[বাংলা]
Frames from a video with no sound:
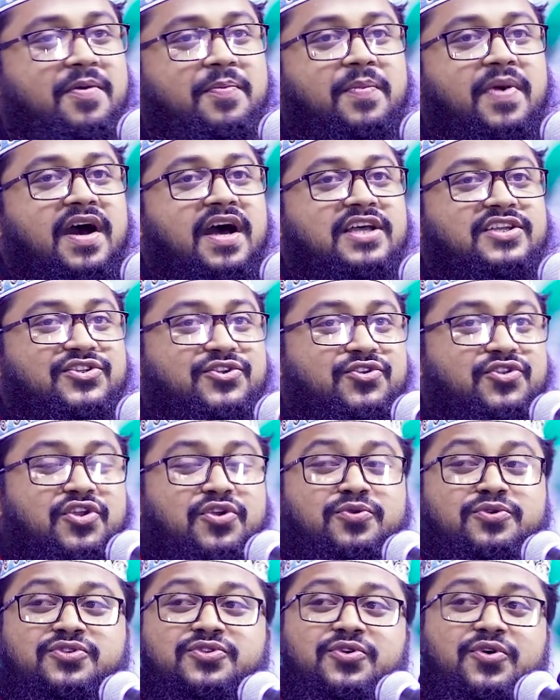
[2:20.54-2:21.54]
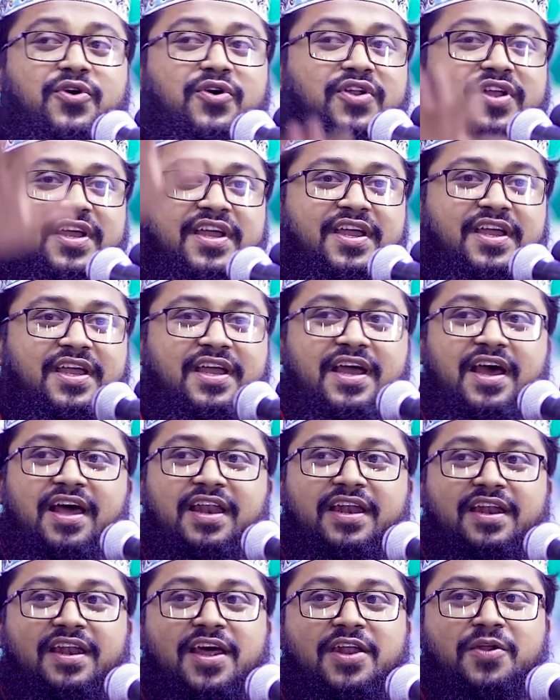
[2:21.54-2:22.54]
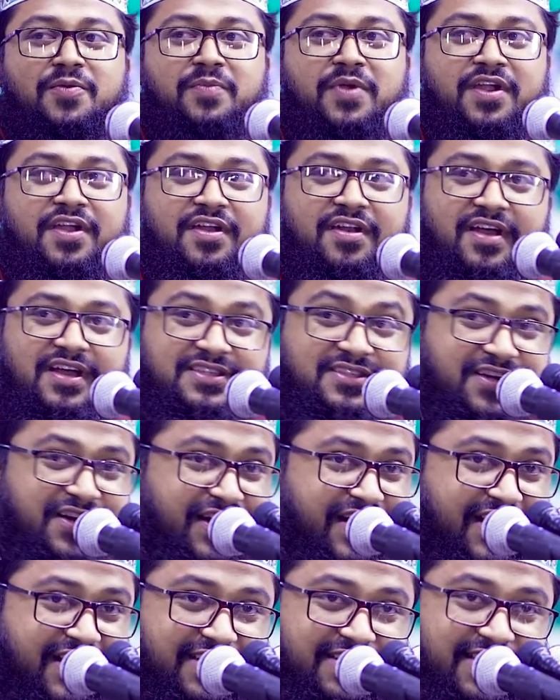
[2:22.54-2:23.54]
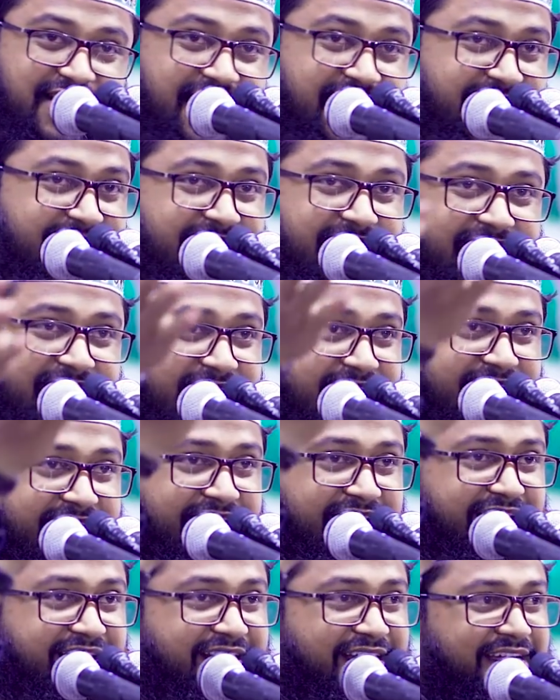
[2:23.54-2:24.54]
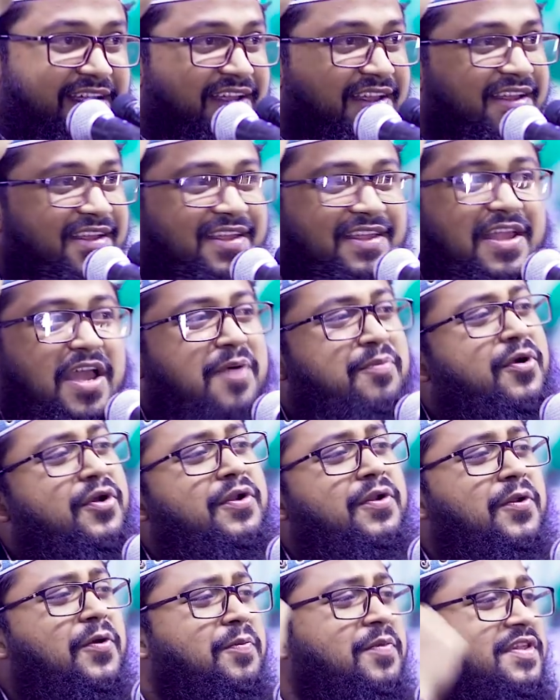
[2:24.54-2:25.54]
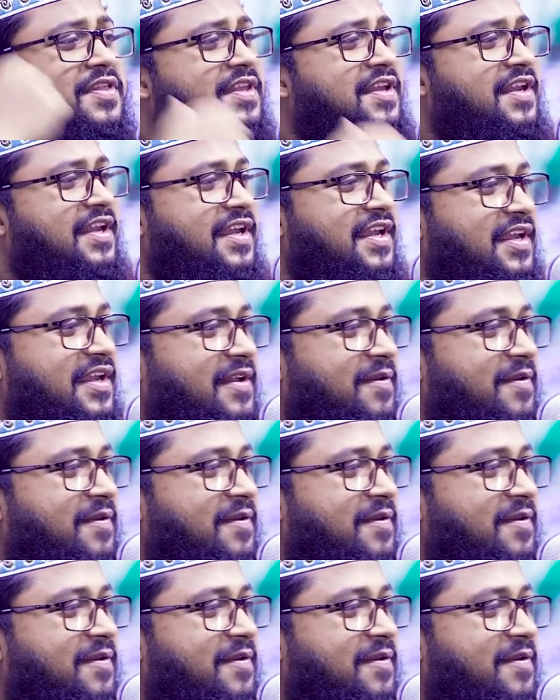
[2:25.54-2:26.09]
পা যদি উঁচু করে আল্লাহর মেয়েরা যে নিয়ে যায় কে কেমন নবী তিনি